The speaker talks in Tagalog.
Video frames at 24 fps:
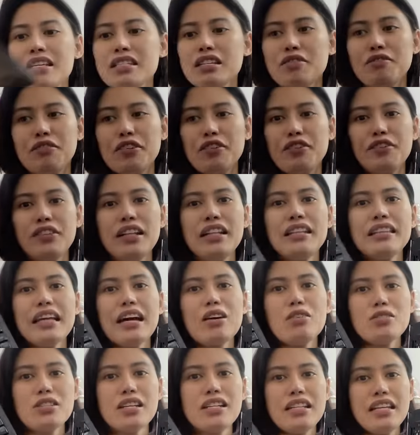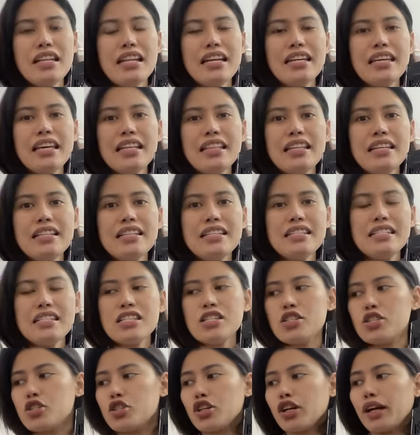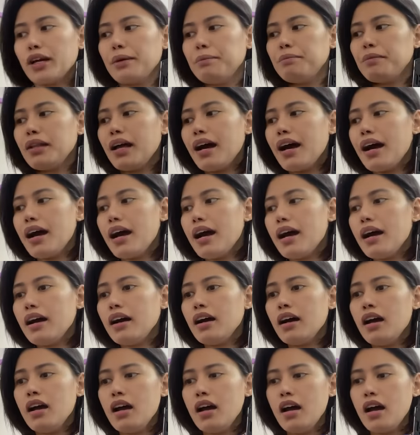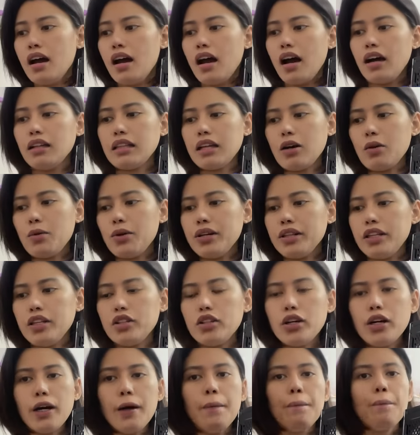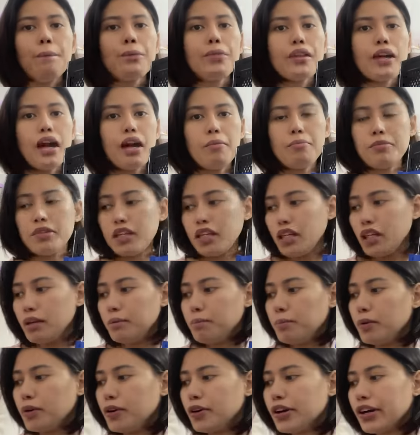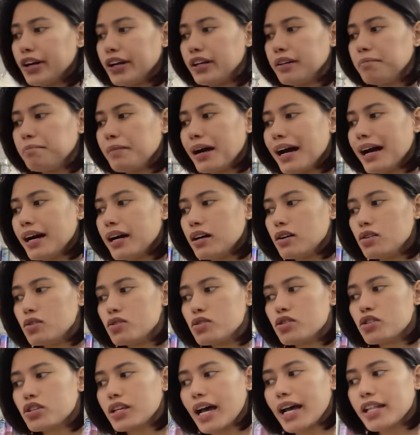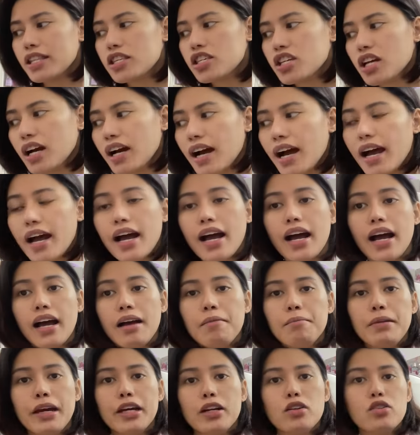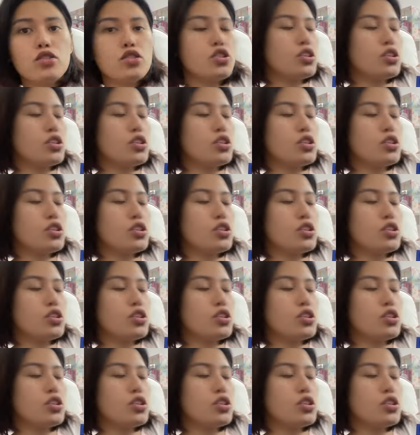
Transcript: sa 15,000, nilagyan na ni Sis Charm ng, at ah, tawag dito, um, keyboard, mouse, at saka, meron